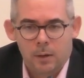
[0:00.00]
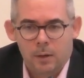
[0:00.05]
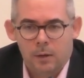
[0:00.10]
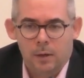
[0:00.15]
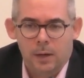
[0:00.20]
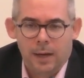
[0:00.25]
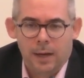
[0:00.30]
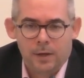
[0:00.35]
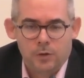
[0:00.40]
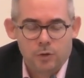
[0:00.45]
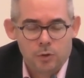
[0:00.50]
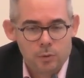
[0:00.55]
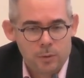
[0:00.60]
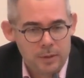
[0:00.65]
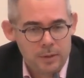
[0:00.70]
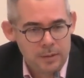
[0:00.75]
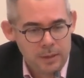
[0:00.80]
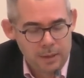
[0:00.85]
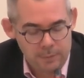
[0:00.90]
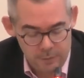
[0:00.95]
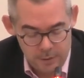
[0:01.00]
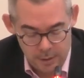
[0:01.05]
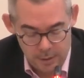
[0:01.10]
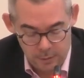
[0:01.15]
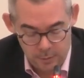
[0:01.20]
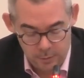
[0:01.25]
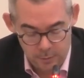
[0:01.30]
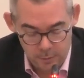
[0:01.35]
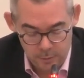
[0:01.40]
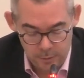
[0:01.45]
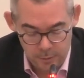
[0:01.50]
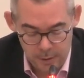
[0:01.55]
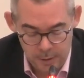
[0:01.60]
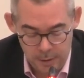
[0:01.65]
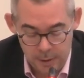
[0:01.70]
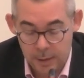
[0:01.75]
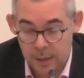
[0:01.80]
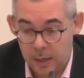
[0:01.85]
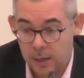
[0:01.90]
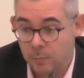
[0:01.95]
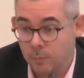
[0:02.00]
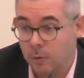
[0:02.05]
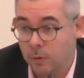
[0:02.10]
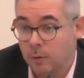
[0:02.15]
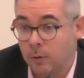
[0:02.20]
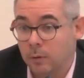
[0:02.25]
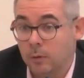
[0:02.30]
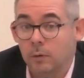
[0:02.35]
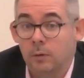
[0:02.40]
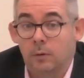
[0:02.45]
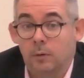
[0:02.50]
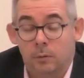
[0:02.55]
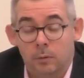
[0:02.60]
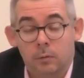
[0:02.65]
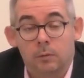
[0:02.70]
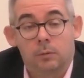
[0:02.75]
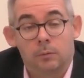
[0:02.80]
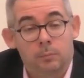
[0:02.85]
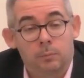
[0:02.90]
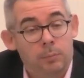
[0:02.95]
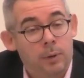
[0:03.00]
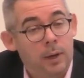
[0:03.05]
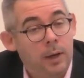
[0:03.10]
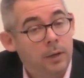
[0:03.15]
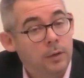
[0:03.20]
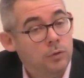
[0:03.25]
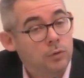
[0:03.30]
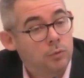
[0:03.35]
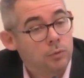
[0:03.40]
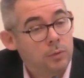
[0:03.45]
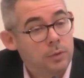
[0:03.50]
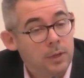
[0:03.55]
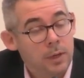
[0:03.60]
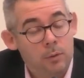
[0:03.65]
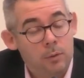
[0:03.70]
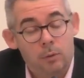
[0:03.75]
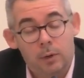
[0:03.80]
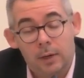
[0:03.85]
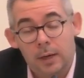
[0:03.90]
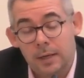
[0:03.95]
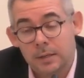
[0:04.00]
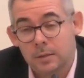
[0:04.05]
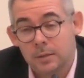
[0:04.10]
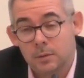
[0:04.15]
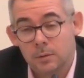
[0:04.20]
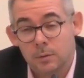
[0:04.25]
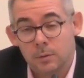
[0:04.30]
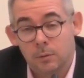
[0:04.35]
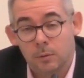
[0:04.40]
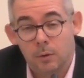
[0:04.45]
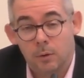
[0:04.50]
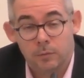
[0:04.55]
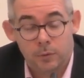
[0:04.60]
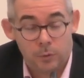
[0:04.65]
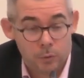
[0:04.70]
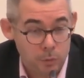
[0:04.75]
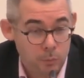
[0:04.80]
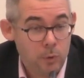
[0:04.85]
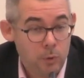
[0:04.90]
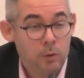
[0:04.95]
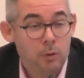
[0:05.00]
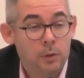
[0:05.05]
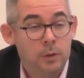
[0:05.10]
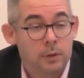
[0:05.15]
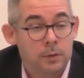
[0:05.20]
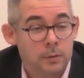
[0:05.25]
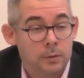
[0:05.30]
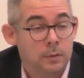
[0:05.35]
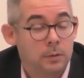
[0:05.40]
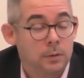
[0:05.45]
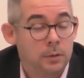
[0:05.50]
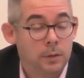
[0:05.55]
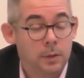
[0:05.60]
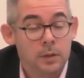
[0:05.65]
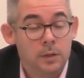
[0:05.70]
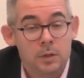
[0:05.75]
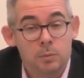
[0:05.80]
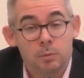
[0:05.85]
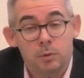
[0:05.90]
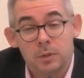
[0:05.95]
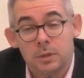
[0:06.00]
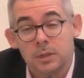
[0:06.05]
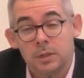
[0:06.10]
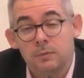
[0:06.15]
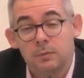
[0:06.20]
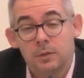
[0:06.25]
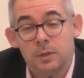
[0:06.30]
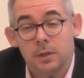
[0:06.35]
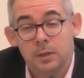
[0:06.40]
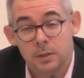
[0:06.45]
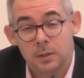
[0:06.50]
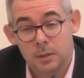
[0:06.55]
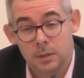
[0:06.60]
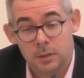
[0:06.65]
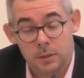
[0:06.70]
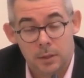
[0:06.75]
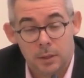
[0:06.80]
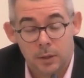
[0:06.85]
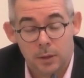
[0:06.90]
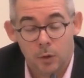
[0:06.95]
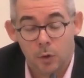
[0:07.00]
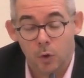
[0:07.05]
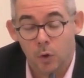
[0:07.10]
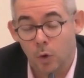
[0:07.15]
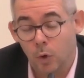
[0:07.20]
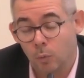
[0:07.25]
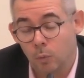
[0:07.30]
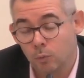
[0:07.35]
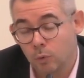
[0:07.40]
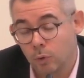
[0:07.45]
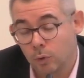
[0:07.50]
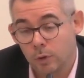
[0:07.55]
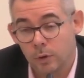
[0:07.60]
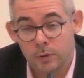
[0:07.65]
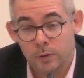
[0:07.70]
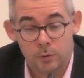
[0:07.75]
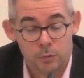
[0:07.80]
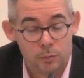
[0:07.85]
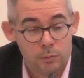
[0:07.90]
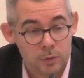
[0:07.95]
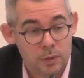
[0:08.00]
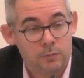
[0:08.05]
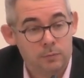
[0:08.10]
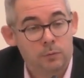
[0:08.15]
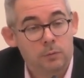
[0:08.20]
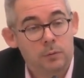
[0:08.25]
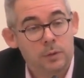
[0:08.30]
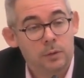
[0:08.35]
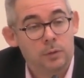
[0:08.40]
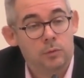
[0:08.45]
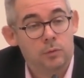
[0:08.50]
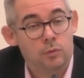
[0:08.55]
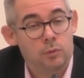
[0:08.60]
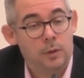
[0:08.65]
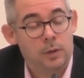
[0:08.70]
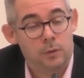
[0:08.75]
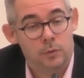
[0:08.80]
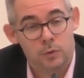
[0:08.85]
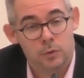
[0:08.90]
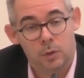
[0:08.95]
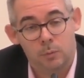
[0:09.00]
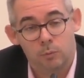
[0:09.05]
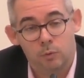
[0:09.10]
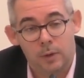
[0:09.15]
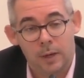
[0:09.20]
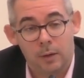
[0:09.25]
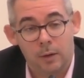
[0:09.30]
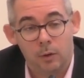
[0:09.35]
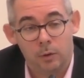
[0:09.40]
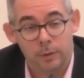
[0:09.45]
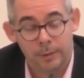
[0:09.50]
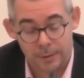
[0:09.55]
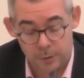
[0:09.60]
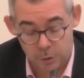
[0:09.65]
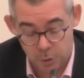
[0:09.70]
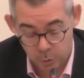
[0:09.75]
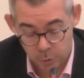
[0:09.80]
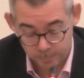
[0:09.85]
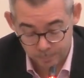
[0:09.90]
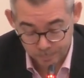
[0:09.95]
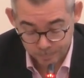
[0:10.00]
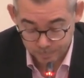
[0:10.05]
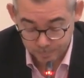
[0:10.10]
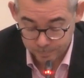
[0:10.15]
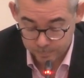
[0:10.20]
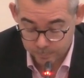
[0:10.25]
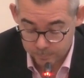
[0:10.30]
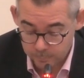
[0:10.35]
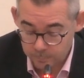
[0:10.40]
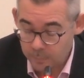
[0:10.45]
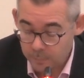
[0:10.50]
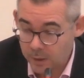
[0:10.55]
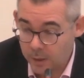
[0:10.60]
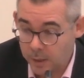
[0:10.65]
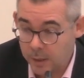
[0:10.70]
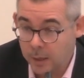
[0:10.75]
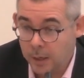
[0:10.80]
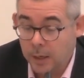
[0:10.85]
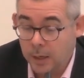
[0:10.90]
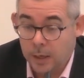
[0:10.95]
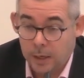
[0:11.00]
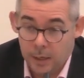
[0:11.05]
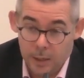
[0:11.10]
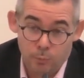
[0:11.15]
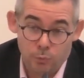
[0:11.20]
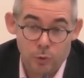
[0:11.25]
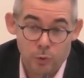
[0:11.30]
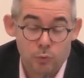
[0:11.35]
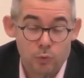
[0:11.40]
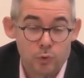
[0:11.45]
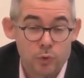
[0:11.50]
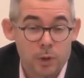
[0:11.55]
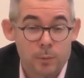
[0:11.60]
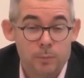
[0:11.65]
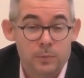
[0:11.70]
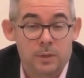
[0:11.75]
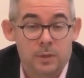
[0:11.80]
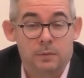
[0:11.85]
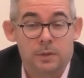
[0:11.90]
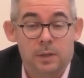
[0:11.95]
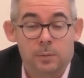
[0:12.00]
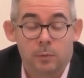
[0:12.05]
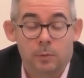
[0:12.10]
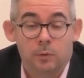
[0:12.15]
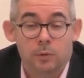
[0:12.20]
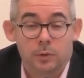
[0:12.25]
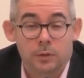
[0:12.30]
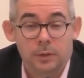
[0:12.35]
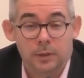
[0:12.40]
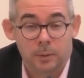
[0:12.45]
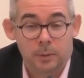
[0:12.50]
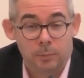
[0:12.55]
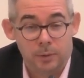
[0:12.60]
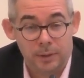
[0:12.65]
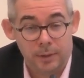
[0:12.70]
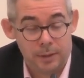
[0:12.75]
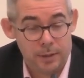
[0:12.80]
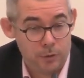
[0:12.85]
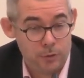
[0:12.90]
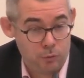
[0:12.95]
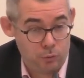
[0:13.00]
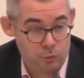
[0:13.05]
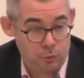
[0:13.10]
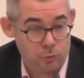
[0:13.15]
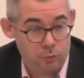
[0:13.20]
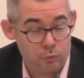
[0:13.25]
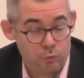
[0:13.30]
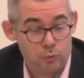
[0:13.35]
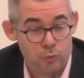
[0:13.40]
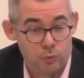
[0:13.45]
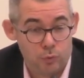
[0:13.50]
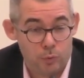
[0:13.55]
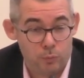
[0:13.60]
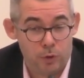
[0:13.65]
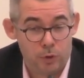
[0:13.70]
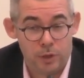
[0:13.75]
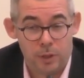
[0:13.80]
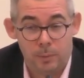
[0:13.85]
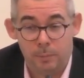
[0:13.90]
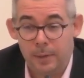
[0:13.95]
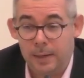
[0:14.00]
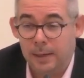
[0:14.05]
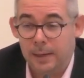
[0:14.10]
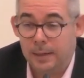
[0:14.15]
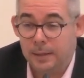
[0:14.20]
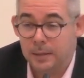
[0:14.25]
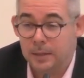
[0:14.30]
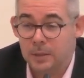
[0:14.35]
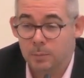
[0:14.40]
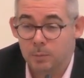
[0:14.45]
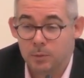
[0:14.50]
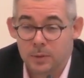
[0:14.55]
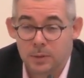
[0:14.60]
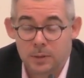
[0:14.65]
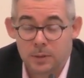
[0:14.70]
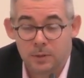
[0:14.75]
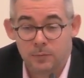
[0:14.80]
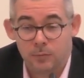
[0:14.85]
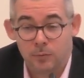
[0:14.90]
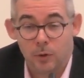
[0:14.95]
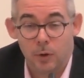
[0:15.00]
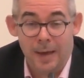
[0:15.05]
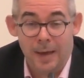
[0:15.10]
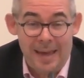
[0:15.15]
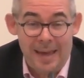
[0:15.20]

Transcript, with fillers: La région intervient euh, également euh, par un soutien aux classes euh, environnement. C'est un dispositif qui existait en Bourgogne que nous avons étendu à l'ensemble de la grande région. Et puis nous sommes évidemment aussi impliqués sur tout ce que moi j'appelle les dispositifs en